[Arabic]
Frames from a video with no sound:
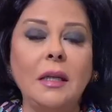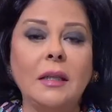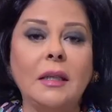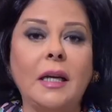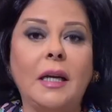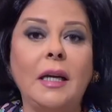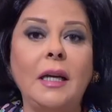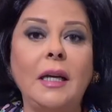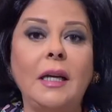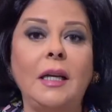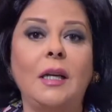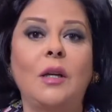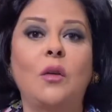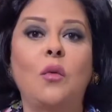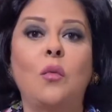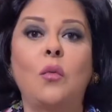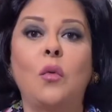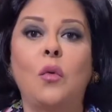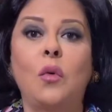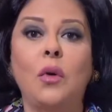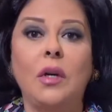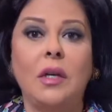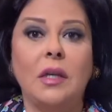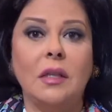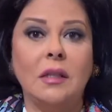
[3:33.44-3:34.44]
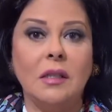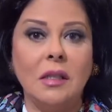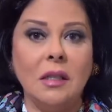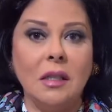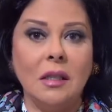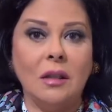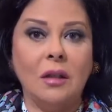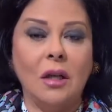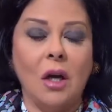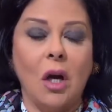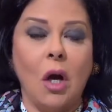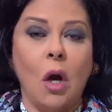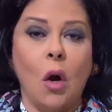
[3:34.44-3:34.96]
يتخلق لي جمهور
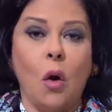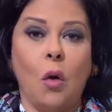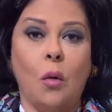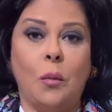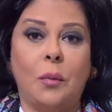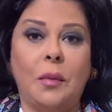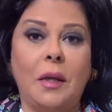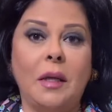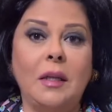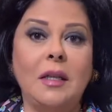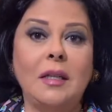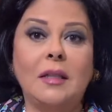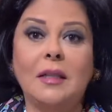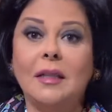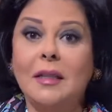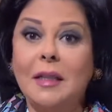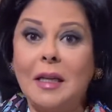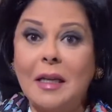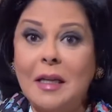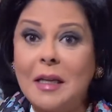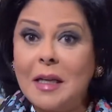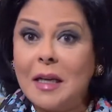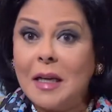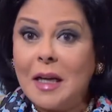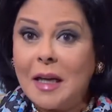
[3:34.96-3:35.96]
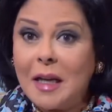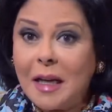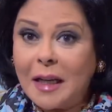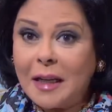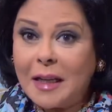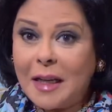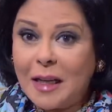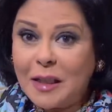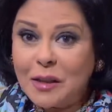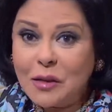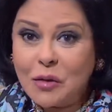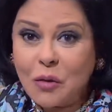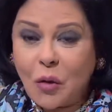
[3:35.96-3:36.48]
جديد وابتدت آه،
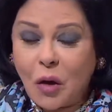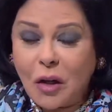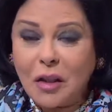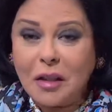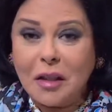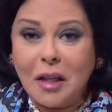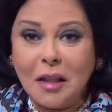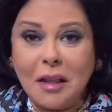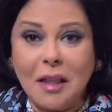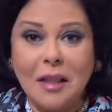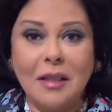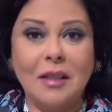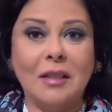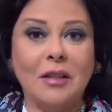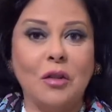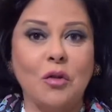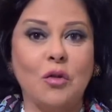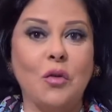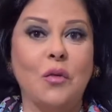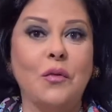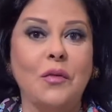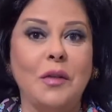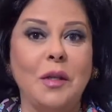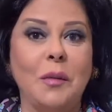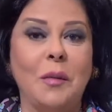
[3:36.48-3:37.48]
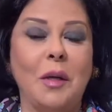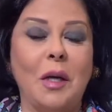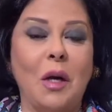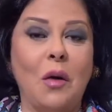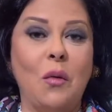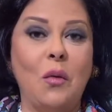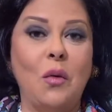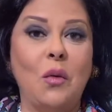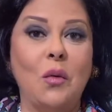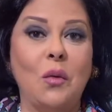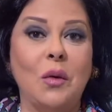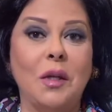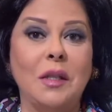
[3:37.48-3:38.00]
عيال صغننه تشوفني من
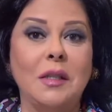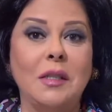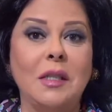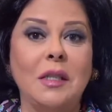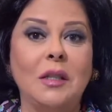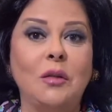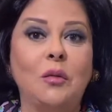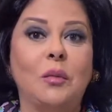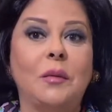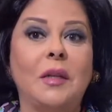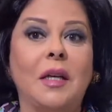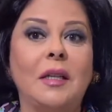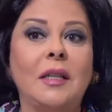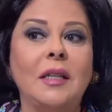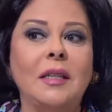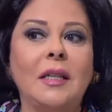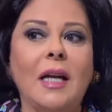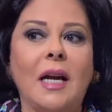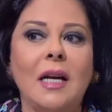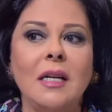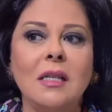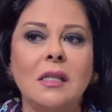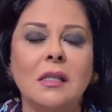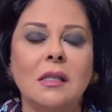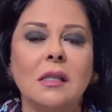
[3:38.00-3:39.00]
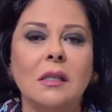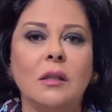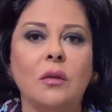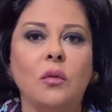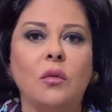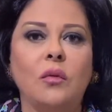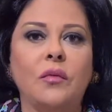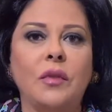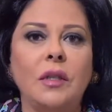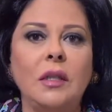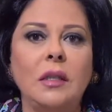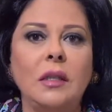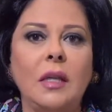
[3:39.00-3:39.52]
اول وجديد وابتديت احس انه
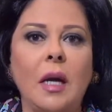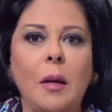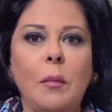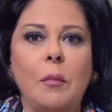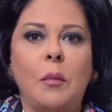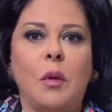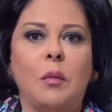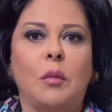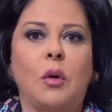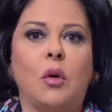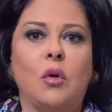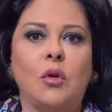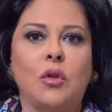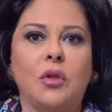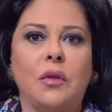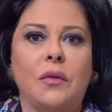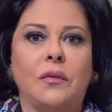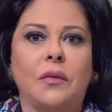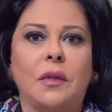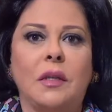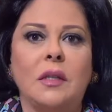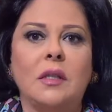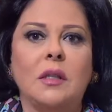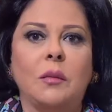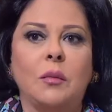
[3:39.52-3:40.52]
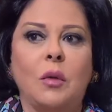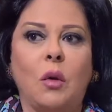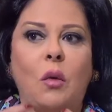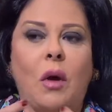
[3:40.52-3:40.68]
في دم بيخش في جسمي